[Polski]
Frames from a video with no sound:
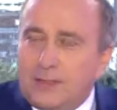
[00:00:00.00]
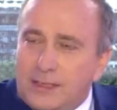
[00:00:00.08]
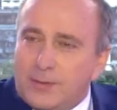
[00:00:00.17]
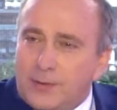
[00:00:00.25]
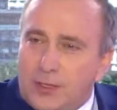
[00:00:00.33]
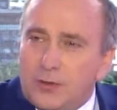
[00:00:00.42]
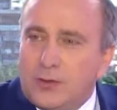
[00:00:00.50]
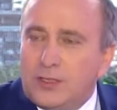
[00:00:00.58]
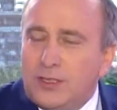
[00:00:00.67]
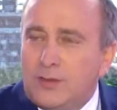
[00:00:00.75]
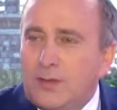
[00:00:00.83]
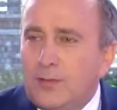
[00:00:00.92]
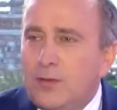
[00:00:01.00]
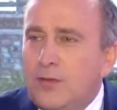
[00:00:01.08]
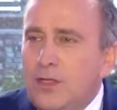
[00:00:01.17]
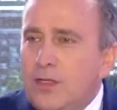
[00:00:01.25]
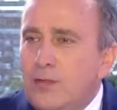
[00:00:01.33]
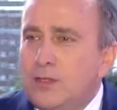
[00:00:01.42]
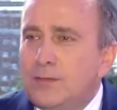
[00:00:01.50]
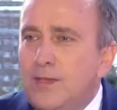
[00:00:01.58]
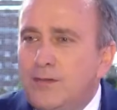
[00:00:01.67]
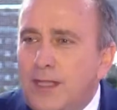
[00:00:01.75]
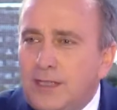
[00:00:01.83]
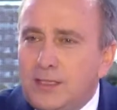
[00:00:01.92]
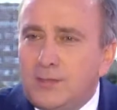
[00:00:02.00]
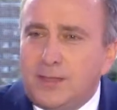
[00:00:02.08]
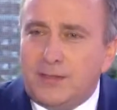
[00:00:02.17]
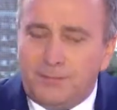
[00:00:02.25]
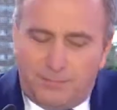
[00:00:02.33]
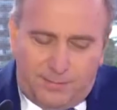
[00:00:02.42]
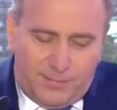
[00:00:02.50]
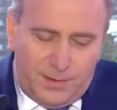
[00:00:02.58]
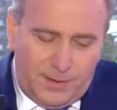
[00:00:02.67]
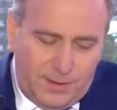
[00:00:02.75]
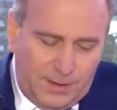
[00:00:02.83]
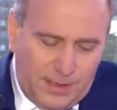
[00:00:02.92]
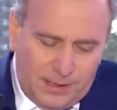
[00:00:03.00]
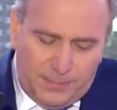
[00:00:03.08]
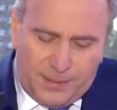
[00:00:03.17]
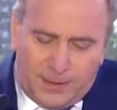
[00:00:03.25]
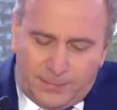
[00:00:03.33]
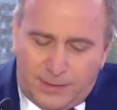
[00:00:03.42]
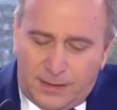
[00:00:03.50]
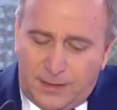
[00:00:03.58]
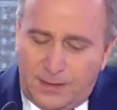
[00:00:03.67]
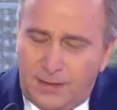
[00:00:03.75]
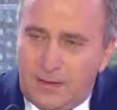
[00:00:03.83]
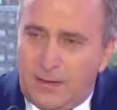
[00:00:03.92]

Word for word: Jesteśmy koło siebie, bo rozmawialiśmy i tak naprawdę